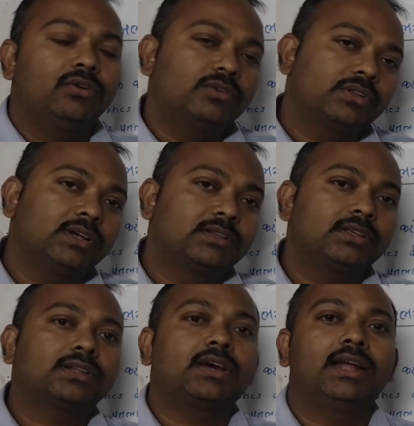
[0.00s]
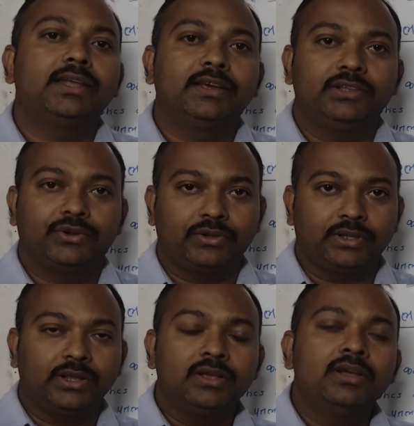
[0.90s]
और साथ साथ खाने की ज़रूरत
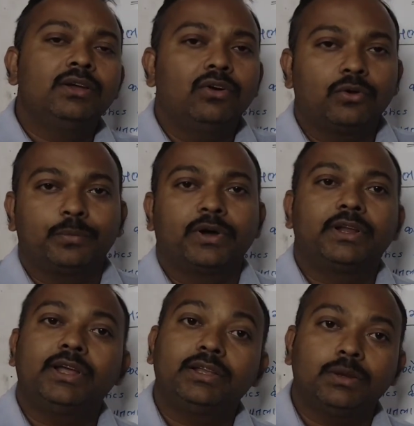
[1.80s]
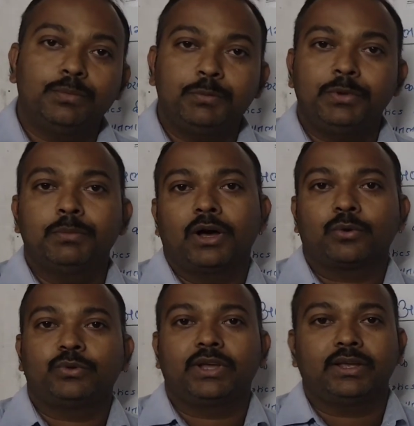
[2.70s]
है और बकरियाँ जब भी बीमार
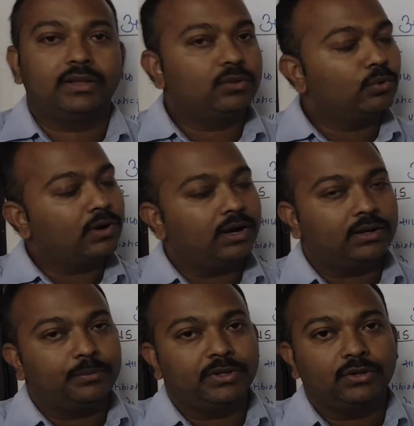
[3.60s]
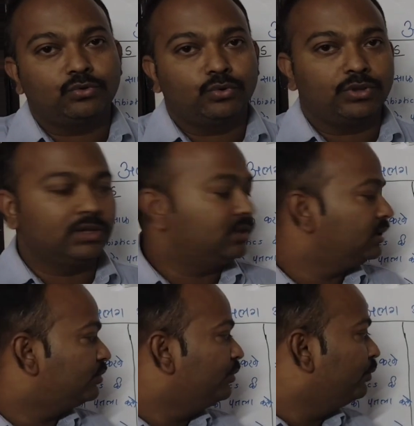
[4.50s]
हो जाएगी तो खाना पीना छोड़ देती
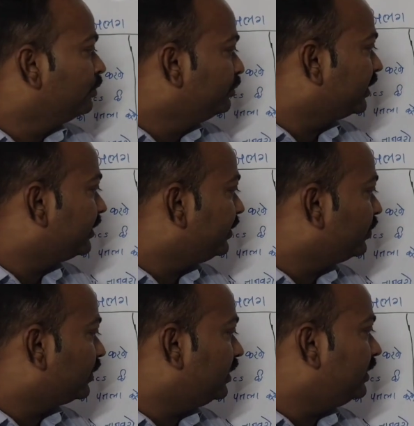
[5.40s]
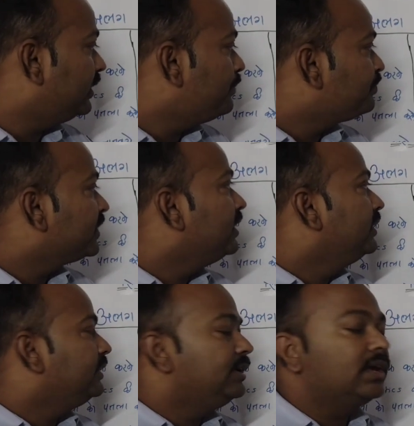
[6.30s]
है तो उन बकरियों के लिए
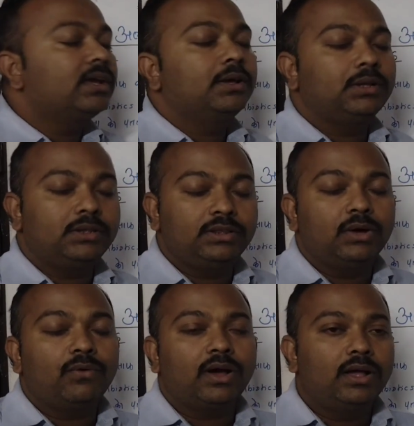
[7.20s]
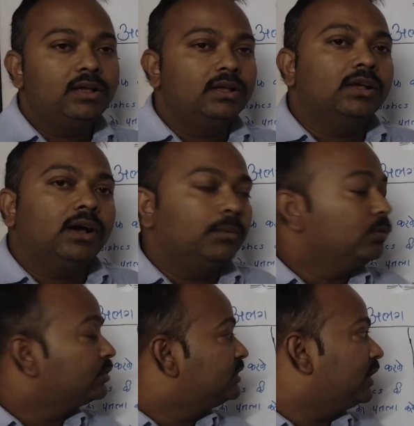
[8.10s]
ये दवा हम
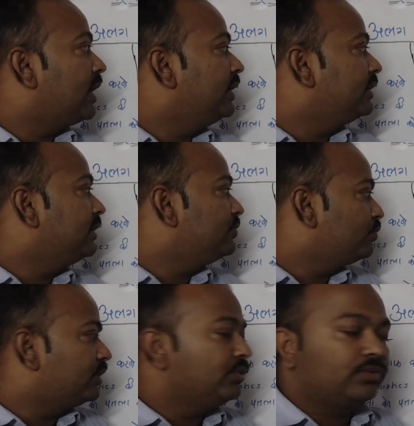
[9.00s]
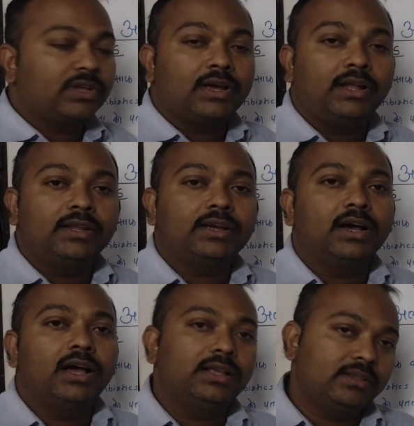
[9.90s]
लोग चढ़ाएंगे जो कि उसके खाने का
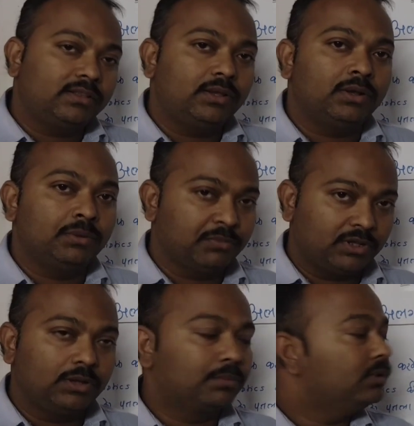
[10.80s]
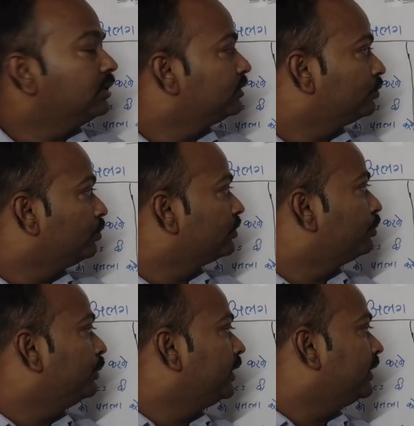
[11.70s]
इस मतलब सोर्स
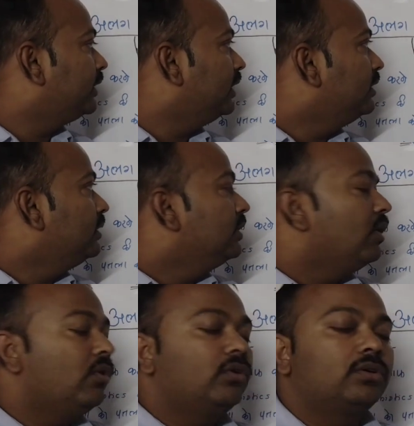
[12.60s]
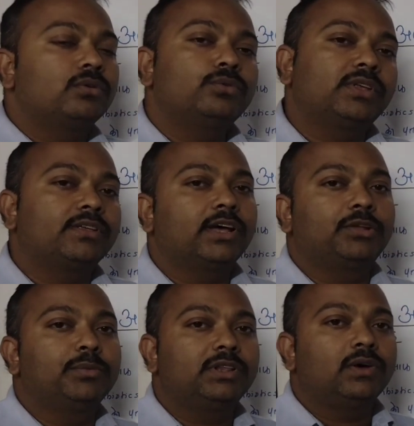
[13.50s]
बनेगा और उसके साथ
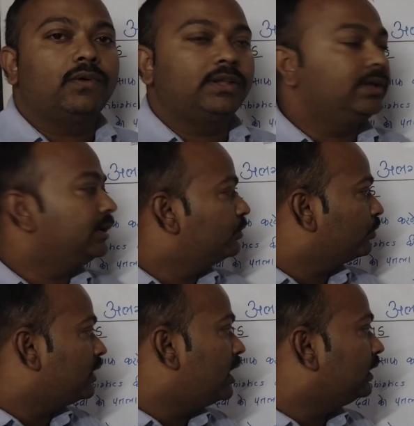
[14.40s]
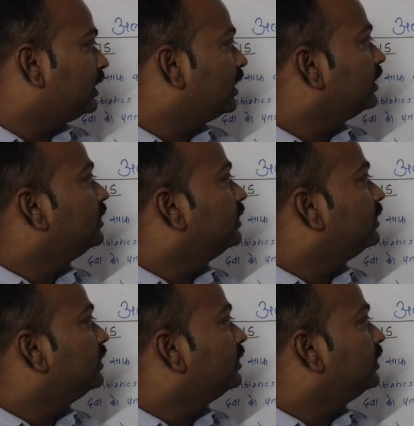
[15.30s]
में दवा देंगे तो खाना